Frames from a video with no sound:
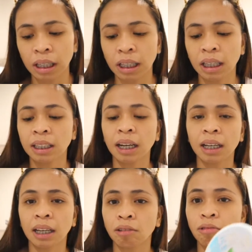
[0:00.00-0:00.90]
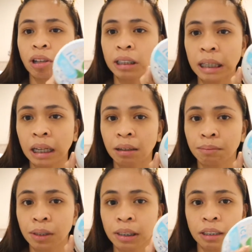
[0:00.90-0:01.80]
hindi nilagay kung ilang
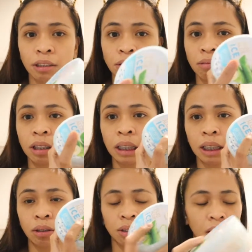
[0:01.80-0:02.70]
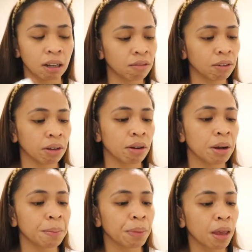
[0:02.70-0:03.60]
percent yung nandito sa aloe vera.
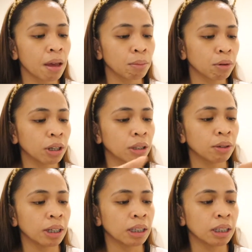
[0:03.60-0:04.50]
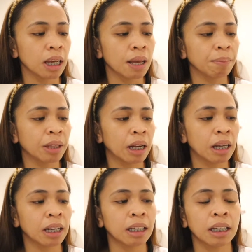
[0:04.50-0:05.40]
Pero dito is,
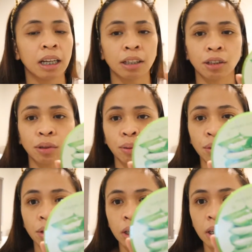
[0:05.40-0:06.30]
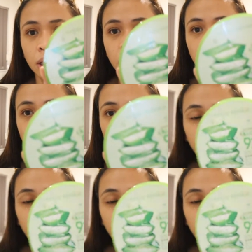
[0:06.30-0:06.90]
nilagay nilang soothing,